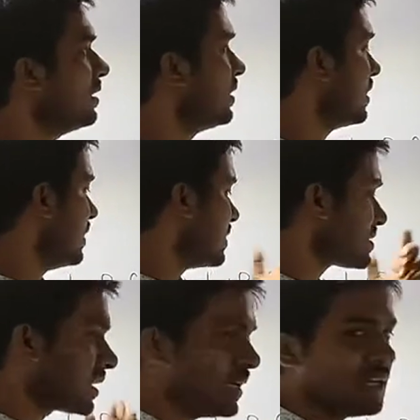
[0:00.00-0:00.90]
हैं
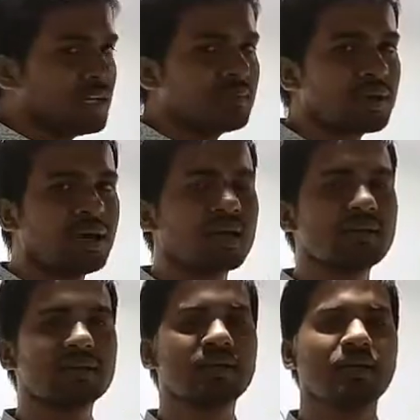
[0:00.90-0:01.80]
इसके लिए हम क्या
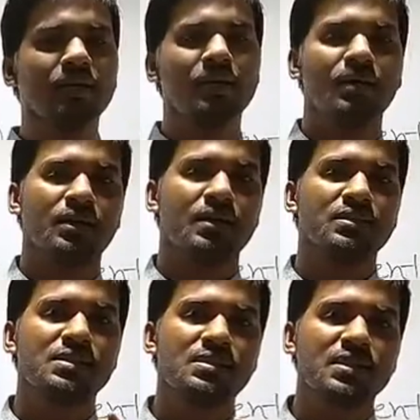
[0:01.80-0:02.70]
करते हैं
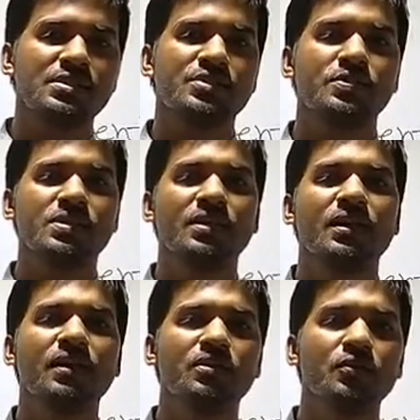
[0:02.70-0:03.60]
रजिस्टेंस स्विचिंग
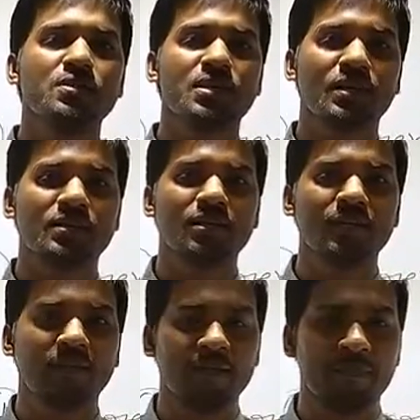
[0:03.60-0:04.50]
का यूज करते
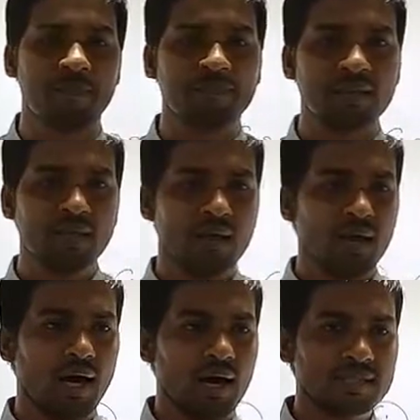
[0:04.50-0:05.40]
हैं
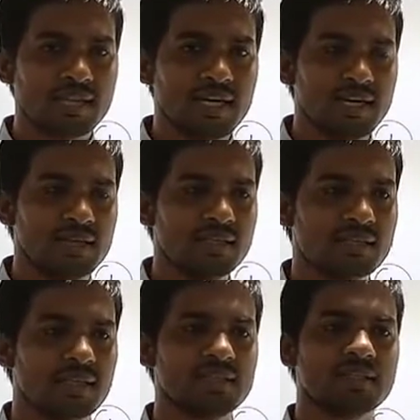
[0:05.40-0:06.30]
अच्छा इस
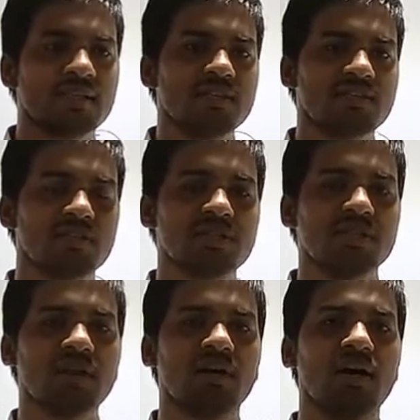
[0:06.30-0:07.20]
रजिस्टेंस
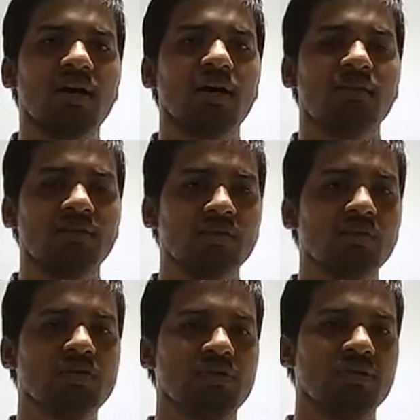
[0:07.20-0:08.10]
स्विचिंग का
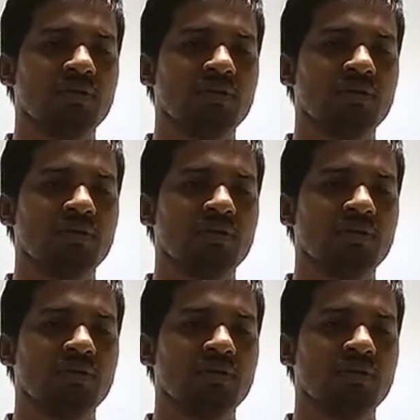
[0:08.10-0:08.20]
यूज